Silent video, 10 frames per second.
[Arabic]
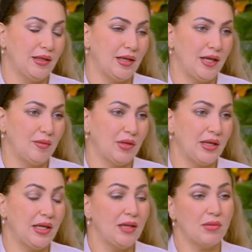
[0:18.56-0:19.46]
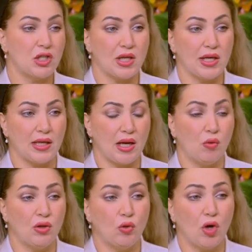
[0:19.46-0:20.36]
القايمه ايه المشاكل
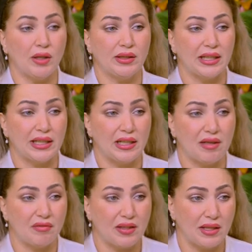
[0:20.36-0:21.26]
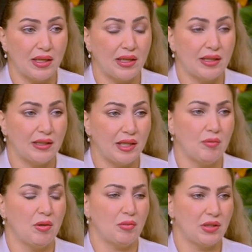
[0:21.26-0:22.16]
او النقط الخلافيه اللي
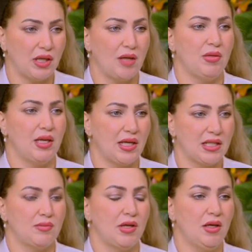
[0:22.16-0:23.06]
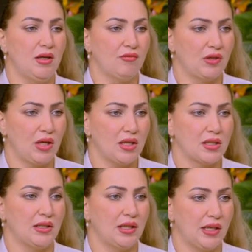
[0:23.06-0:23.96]
دايما بتعمل ازمه في
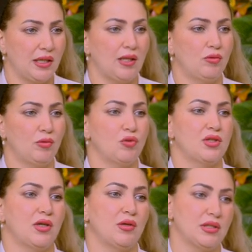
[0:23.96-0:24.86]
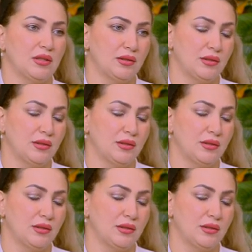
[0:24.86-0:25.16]
اللحظات الاخيره وتبوظ الجوازه